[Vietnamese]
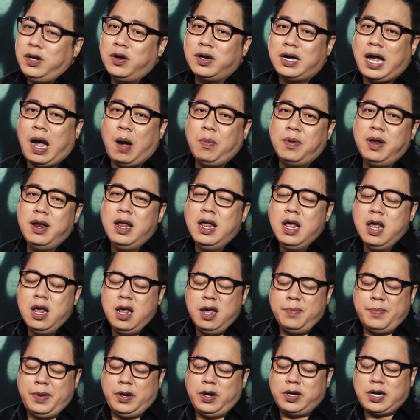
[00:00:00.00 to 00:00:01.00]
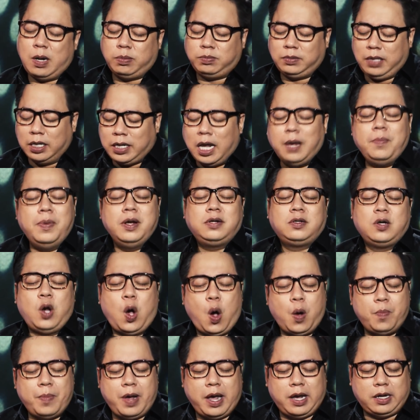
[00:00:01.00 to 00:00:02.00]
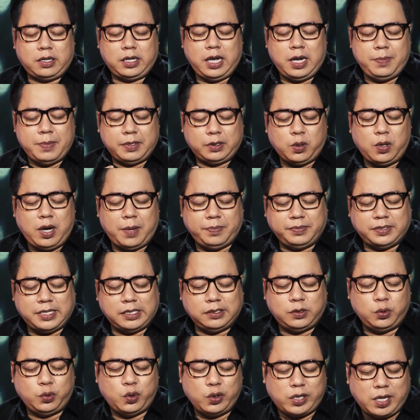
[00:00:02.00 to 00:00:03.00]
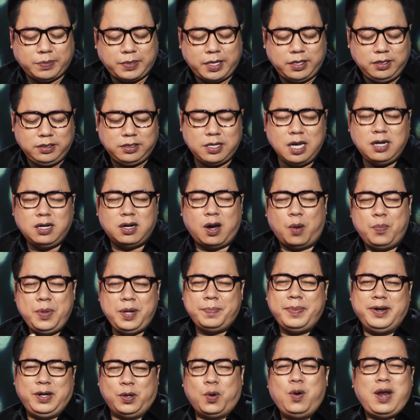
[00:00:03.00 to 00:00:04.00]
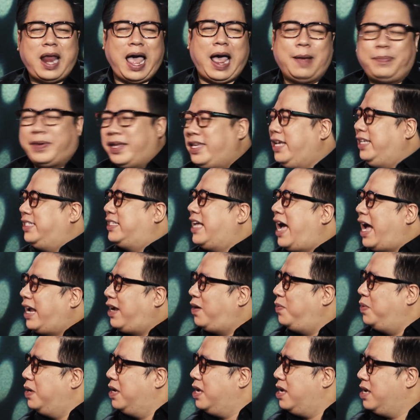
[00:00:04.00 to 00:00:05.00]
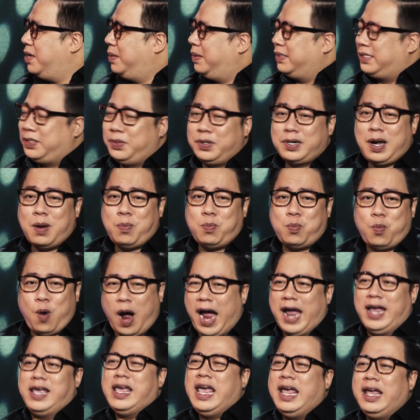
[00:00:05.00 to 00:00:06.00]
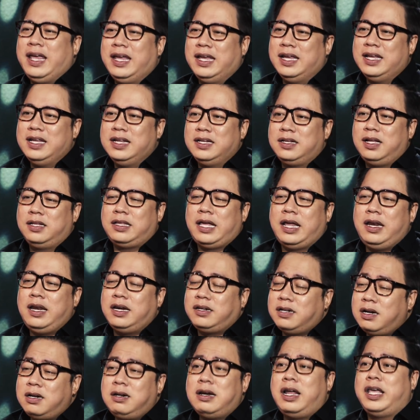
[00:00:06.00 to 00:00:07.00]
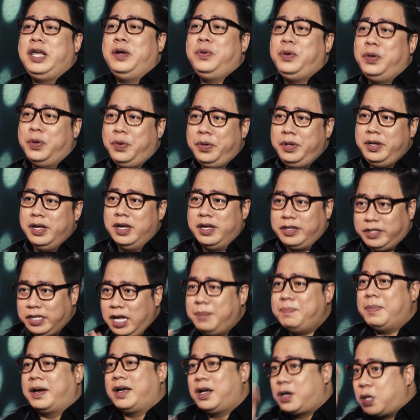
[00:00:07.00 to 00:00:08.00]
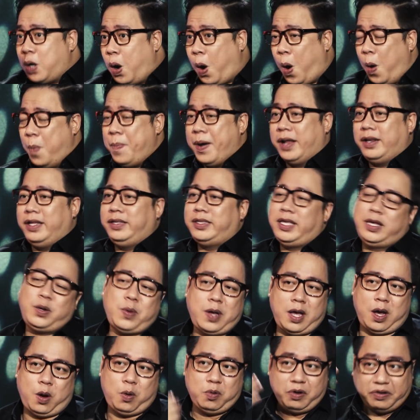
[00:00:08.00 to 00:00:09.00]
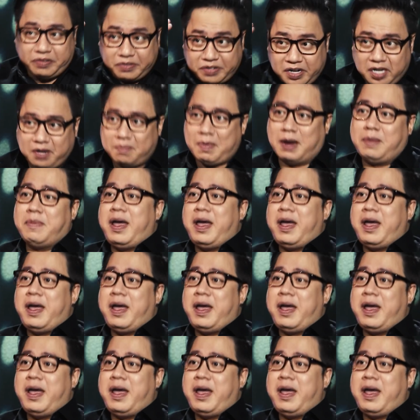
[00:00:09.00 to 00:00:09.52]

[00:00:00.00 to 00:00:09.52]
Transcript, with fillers: nó khóc á mà nó khóc tới cái mức độ mà khi mà tôi làm sản xuất tôi cảm thấy chết không biết mình có làm cái gì sai không mà nó khóc hoài thì nó thấy là rất là yếu đuối nhưng mà cái cô mà đi thi hoa hậu rất mạnh